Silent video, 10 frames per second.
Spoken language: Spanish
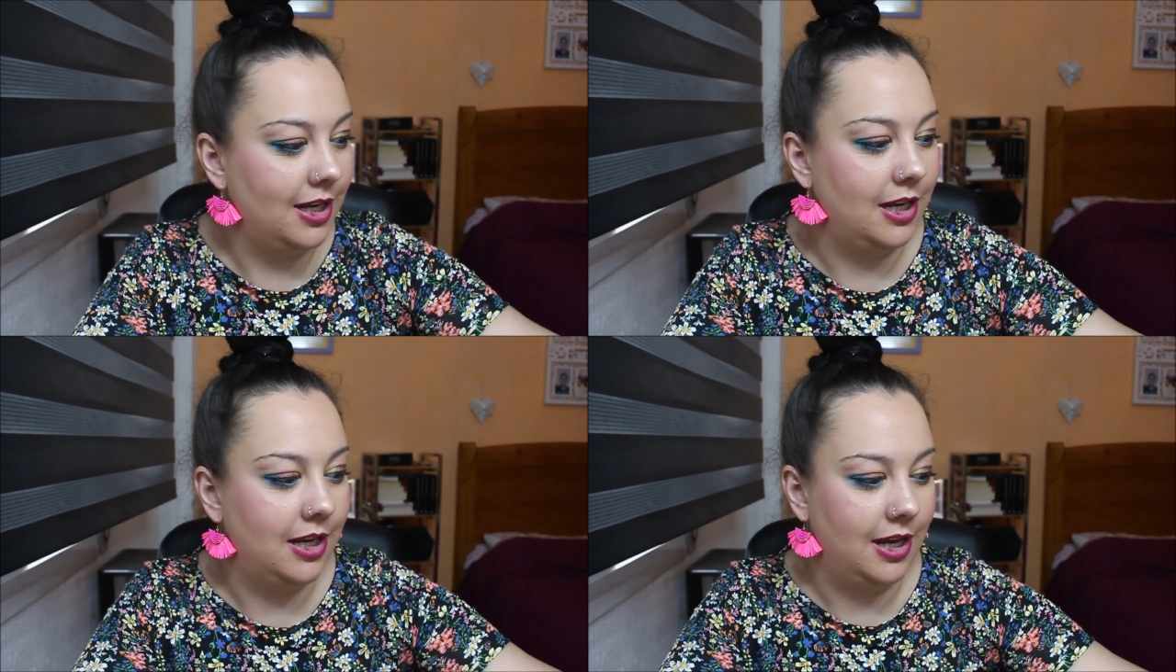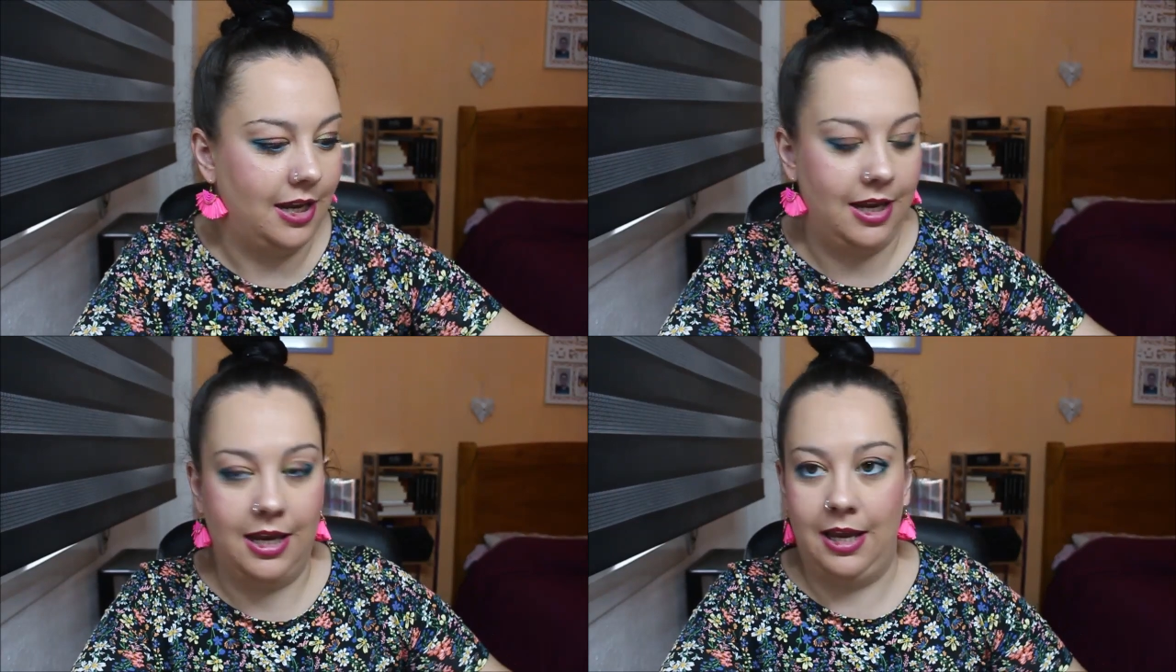y
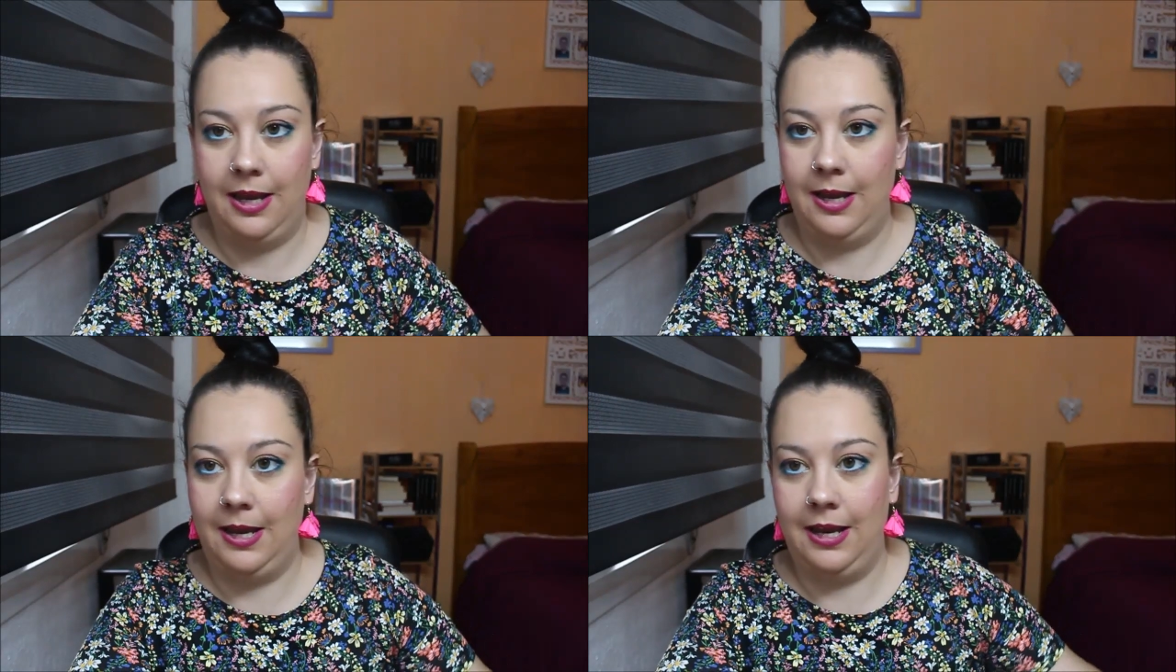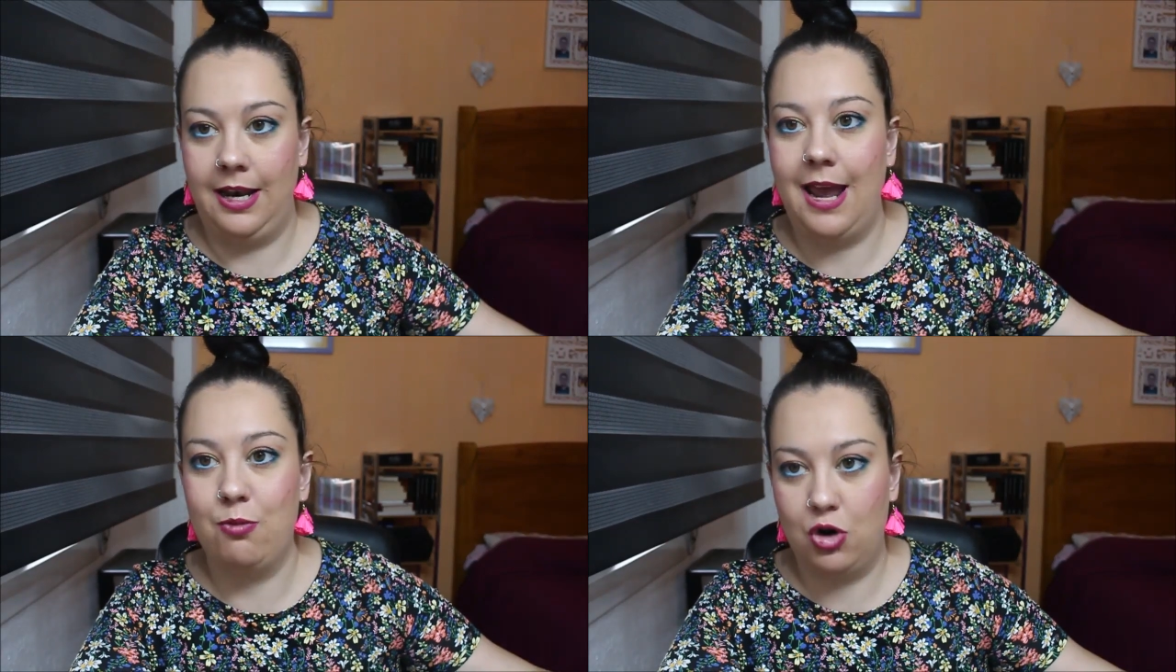que
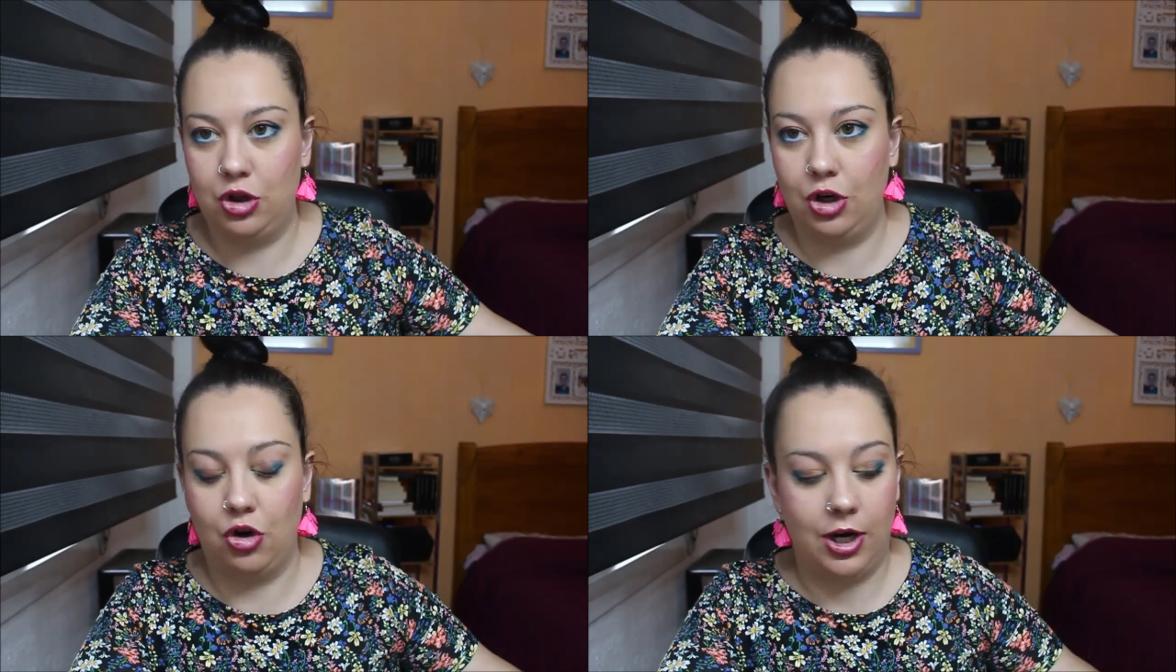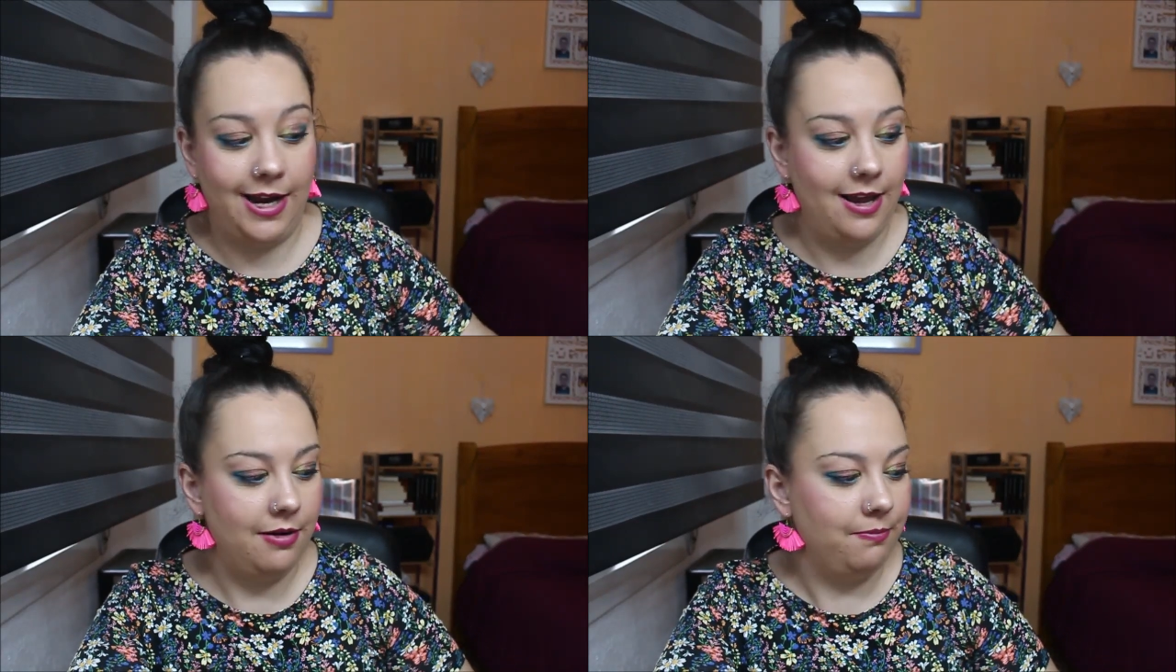la he vuelto a
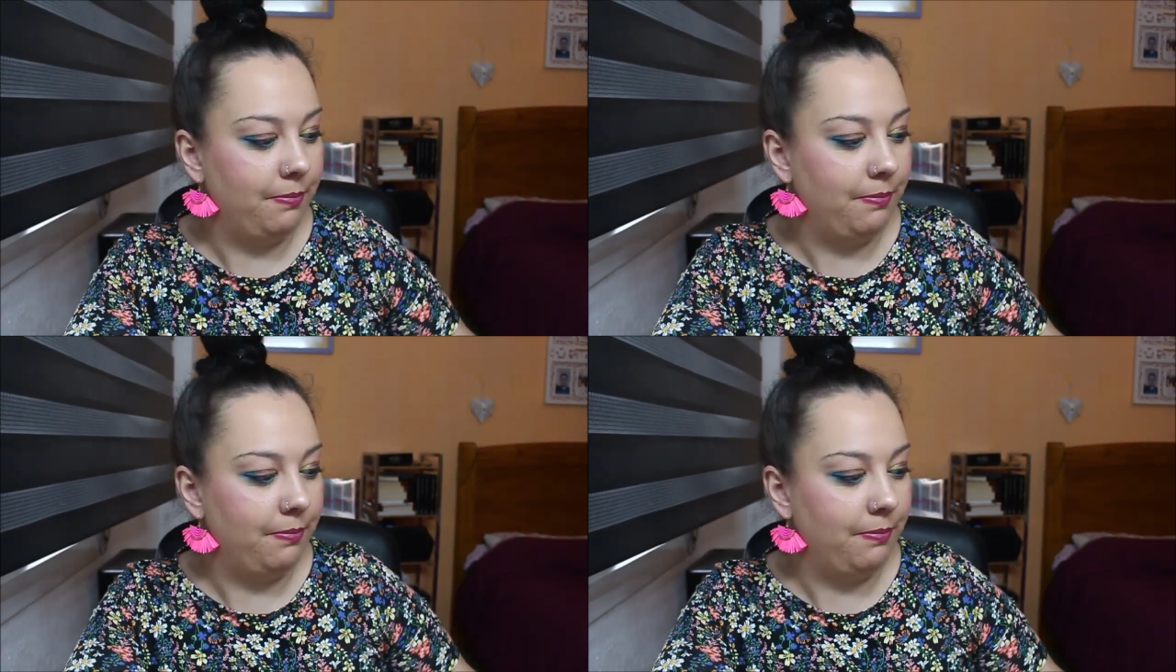coger